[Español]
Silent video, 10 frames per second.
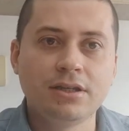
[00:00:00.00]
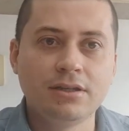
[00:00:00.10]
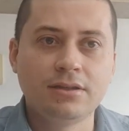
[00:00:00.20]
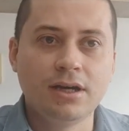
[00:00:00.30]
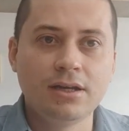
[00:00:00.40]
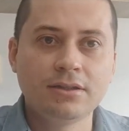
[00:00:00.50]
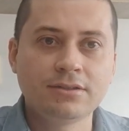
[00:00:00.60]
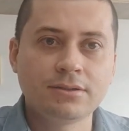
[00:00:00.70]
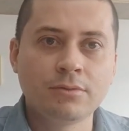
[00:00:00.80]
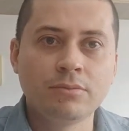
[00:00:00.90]
digital en
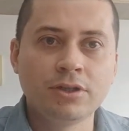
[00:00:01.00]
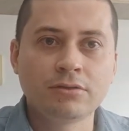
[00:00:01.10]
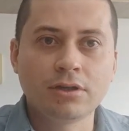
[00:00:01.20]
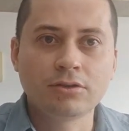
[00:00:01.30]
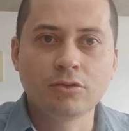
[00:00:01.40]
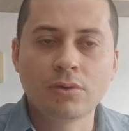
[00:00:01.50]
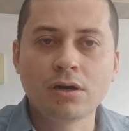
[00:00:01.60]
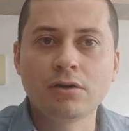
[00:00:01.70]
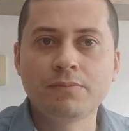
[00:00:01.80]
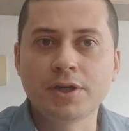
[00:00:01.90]
este momento ha
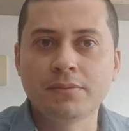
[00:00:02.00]
tomado el